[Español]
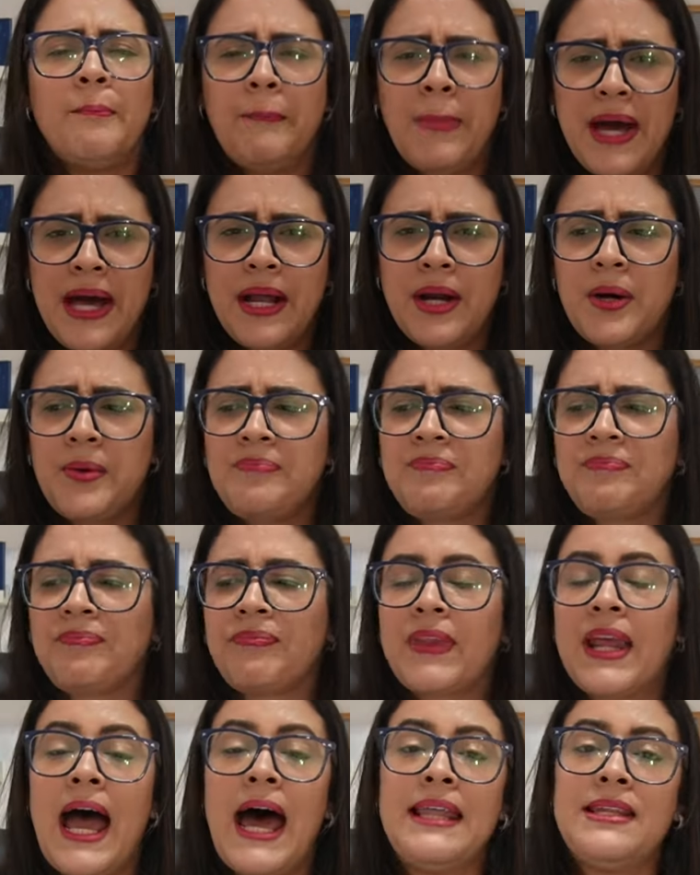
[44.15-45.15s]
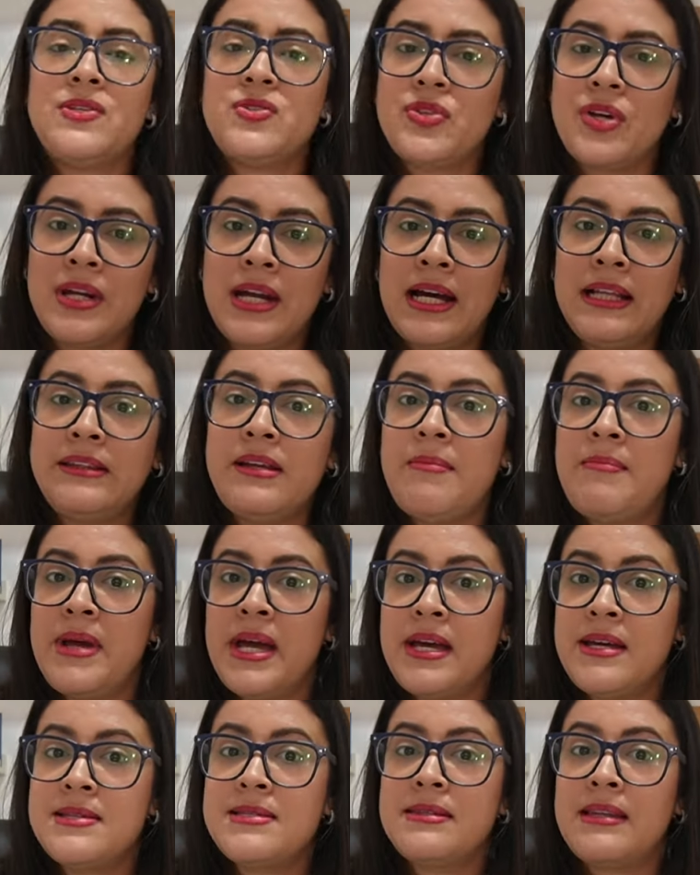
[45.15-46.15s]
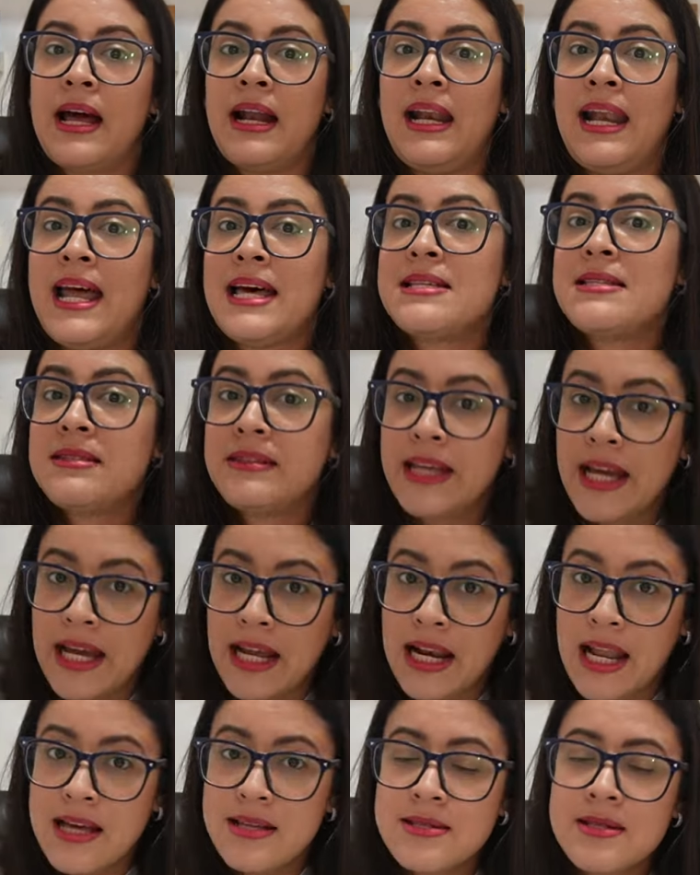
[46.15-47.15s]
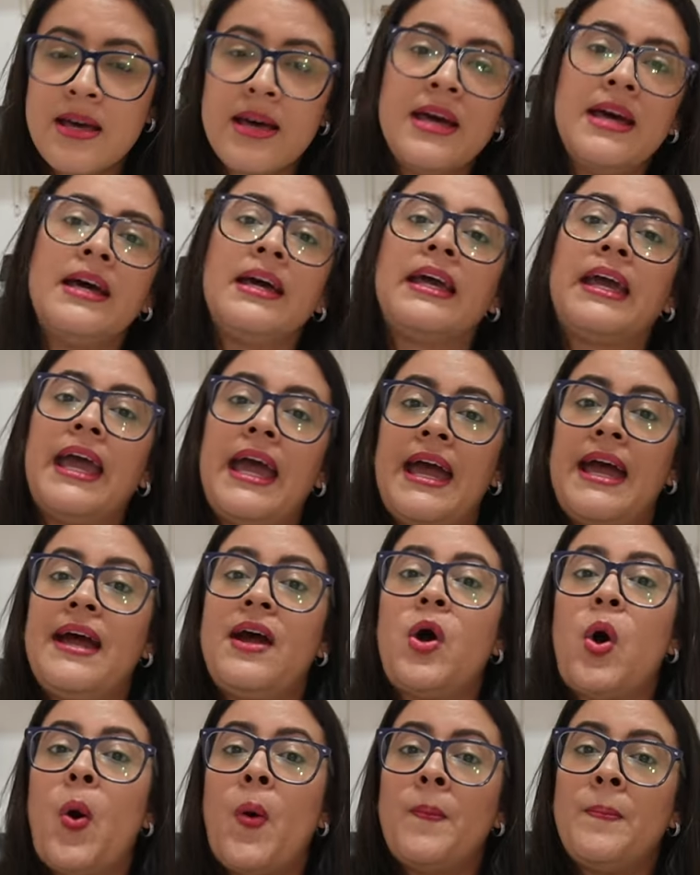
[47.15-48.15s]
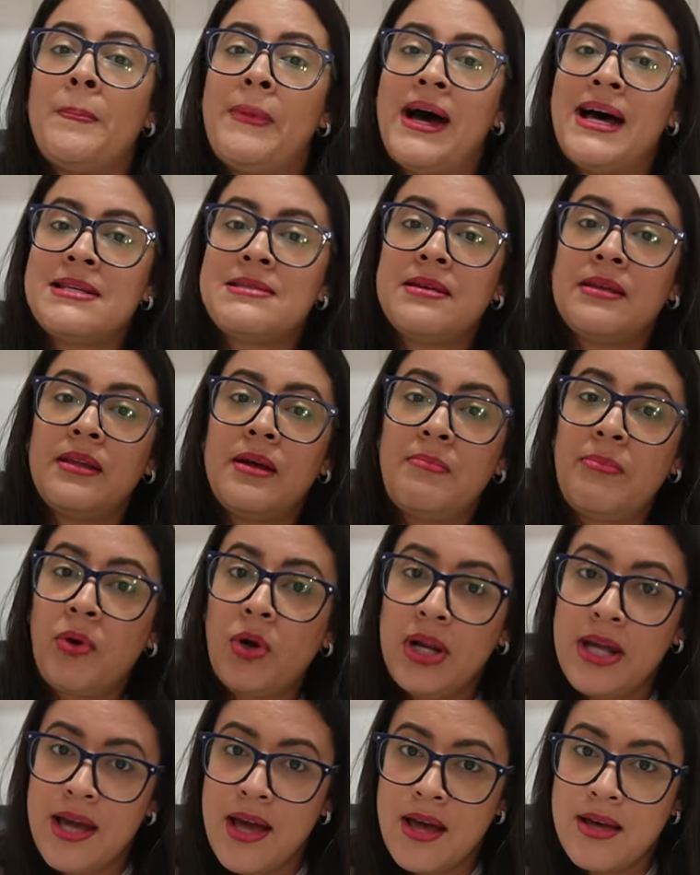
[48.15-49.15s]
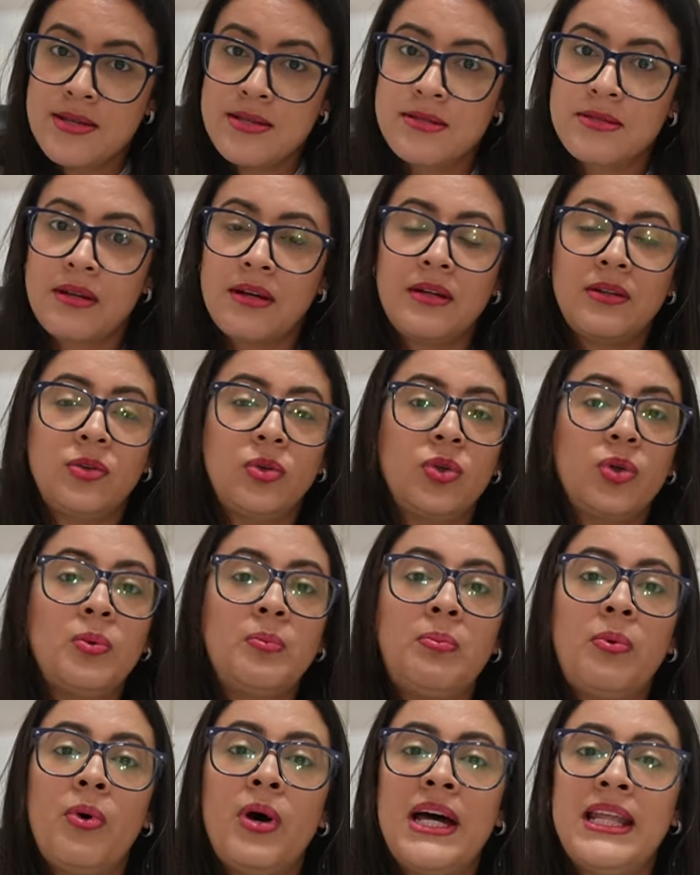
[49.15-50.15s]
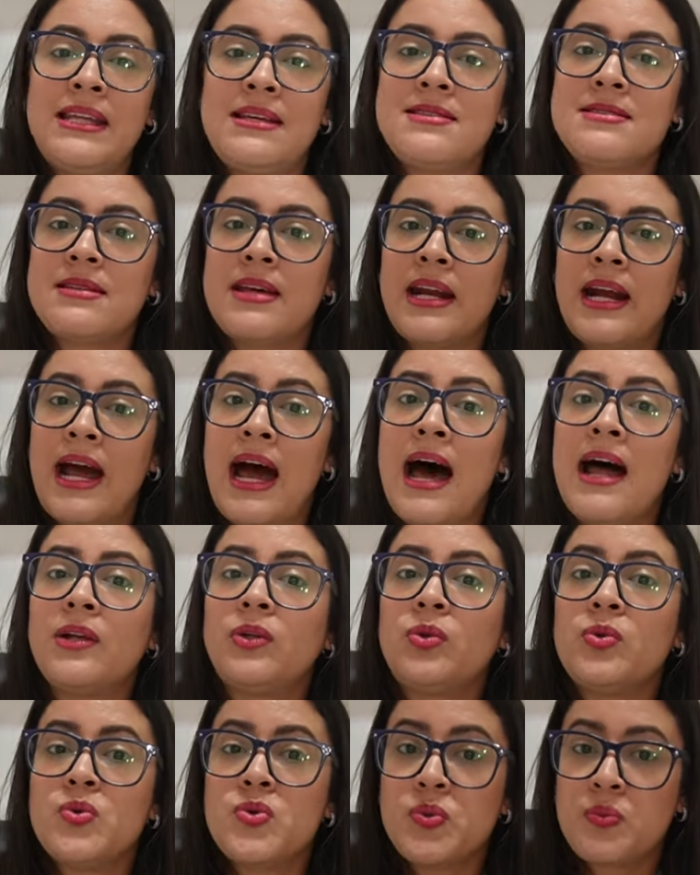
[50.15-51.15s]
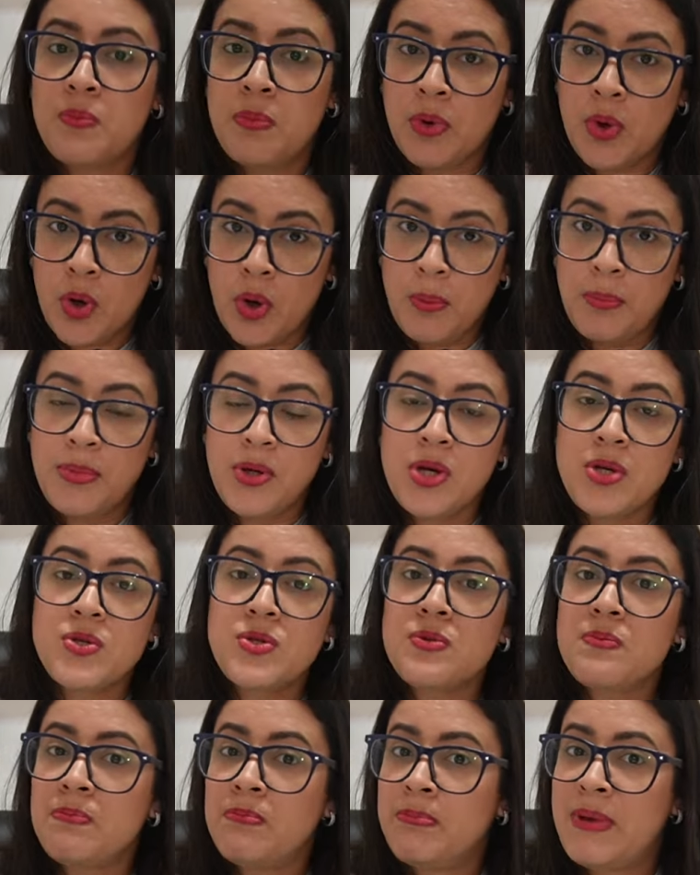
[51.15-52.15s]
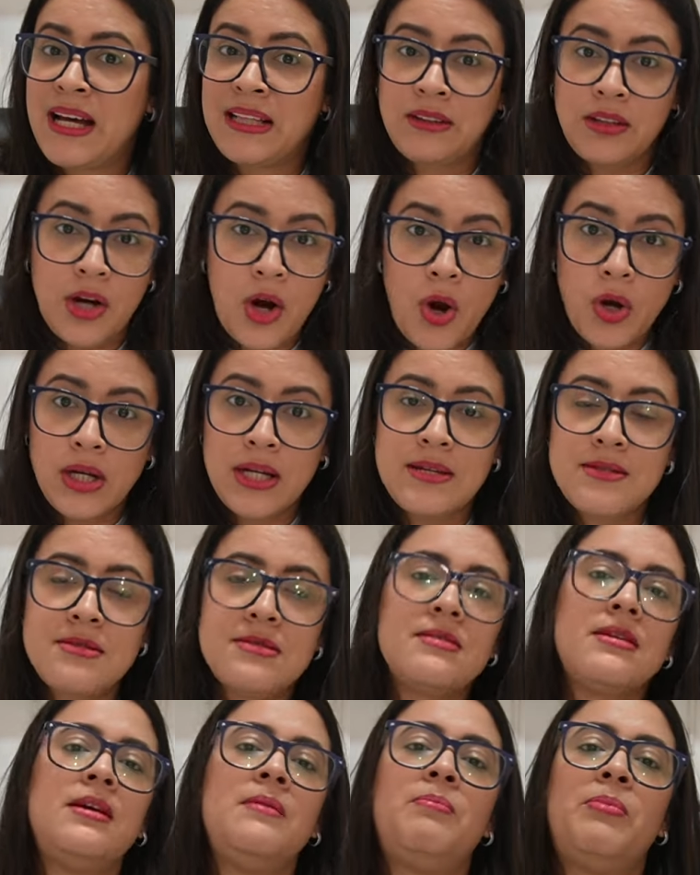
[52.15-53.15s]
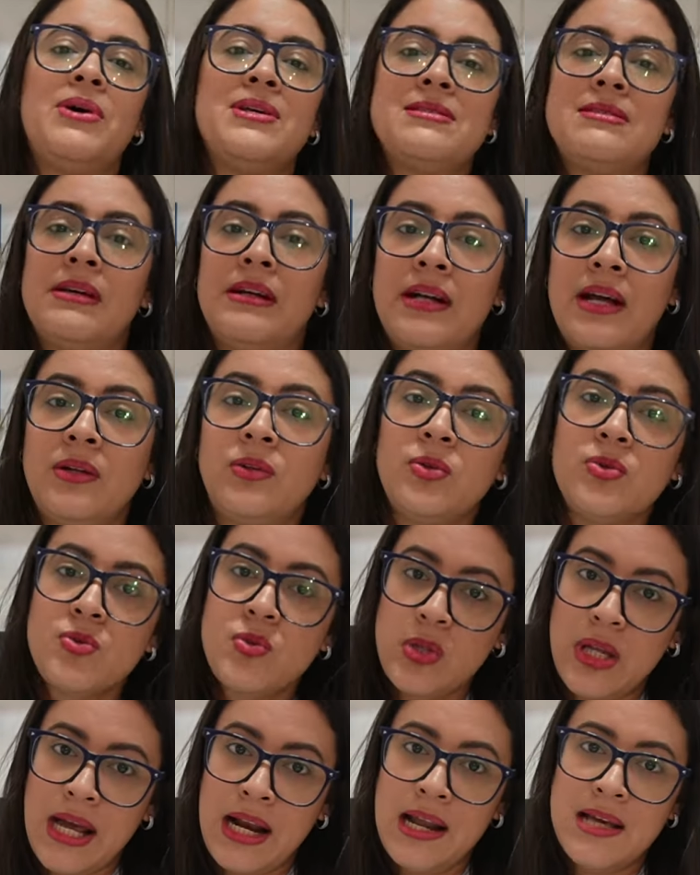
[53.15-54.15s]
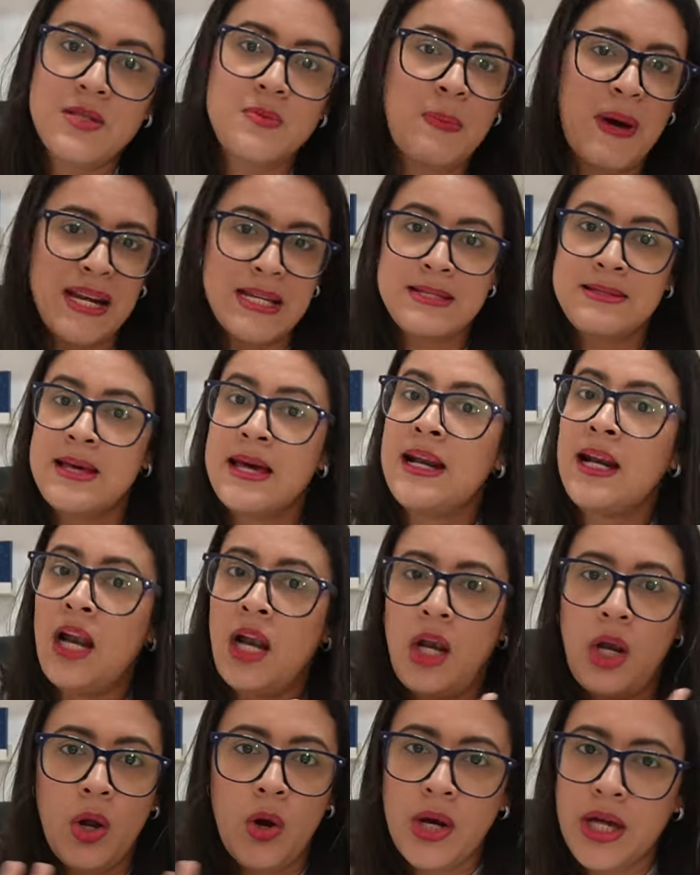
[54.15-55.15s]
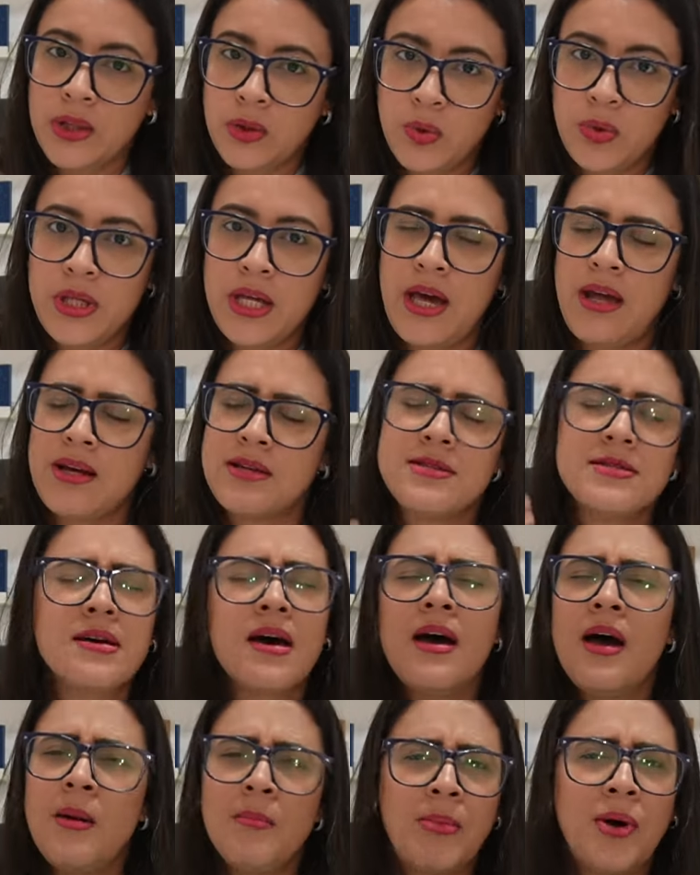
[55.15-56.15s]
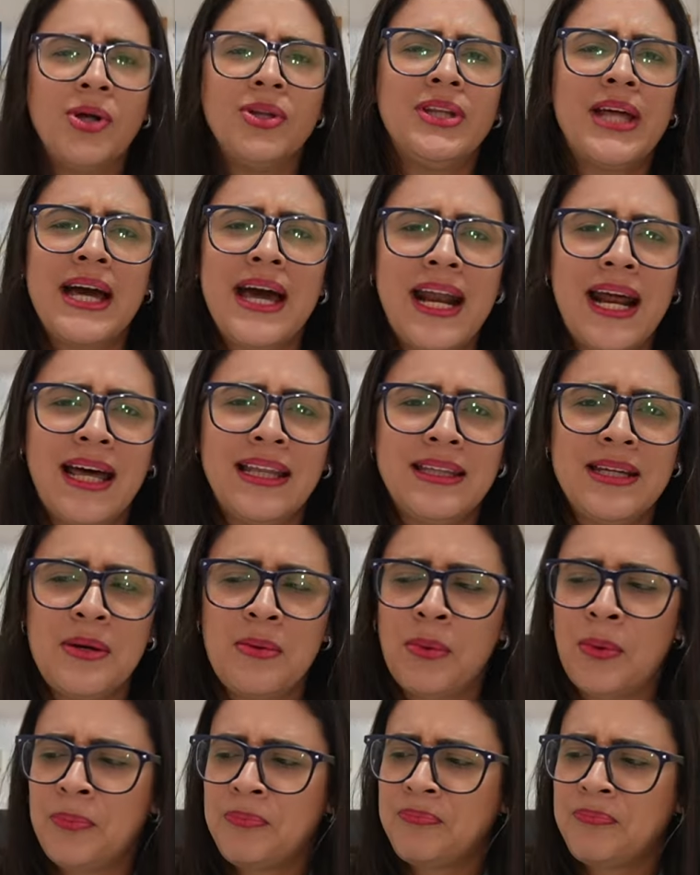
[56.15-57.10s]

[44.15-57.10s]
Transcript: Pero adicional también están las telas que con base de poliéster tú puedes crear tus propios patrones y puedes tener tus telas para hacer lo que tú quieras. Ponte creativo.